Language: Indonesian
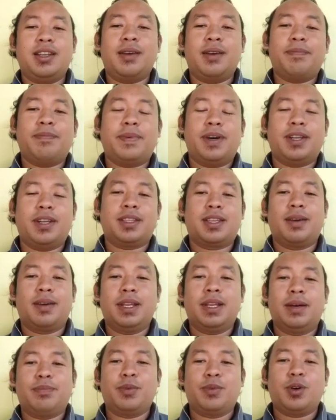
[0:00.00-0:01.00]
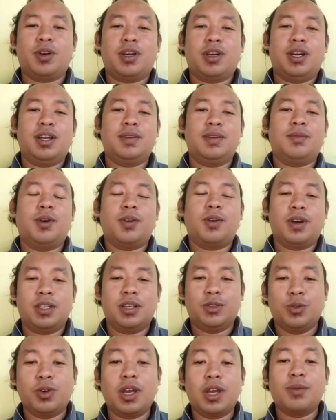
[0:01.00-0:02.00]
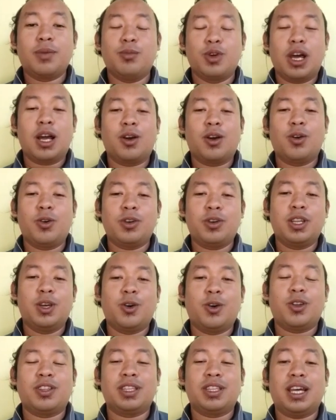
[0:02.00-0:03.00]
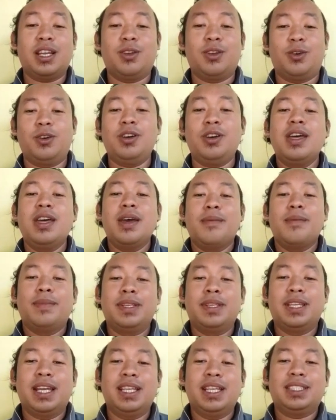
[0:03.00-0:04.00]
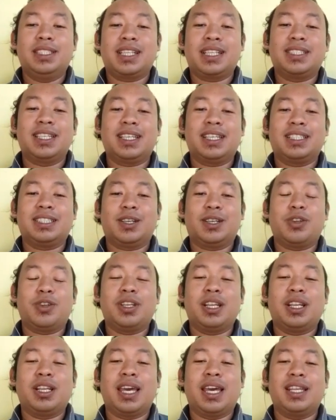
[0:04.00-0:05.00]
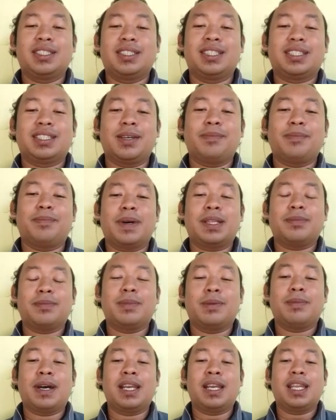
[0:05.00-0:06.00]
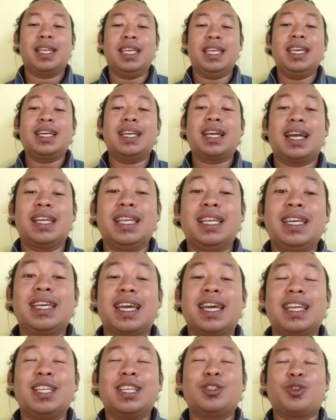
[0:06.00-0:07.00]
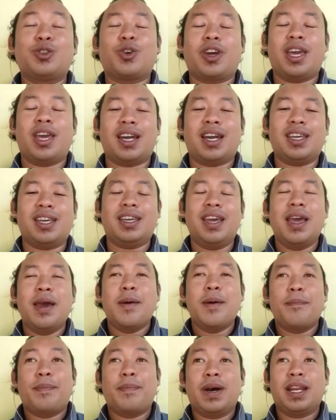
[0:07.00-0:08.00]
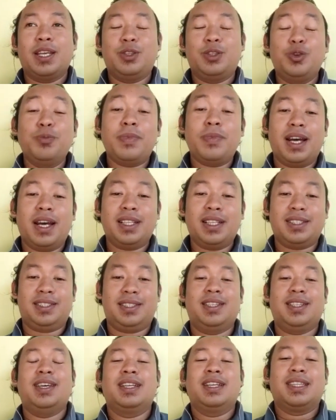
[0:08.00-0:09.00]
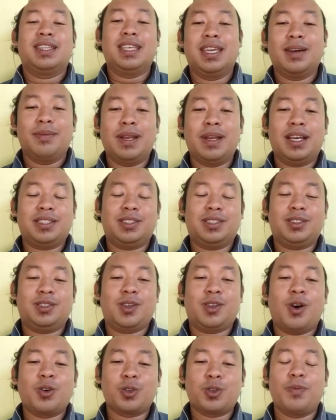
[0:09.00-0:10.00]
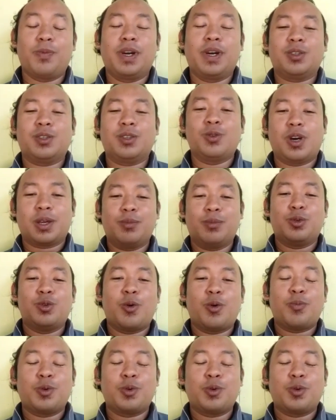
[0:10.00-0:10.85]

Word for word: dapat kami laporkan bahwa Sungai Bulango di Gorontalo menjadi saksi keseruan nelayan setempat memanen ikan nike di sore hari pada Jumat 13 Oktober 2023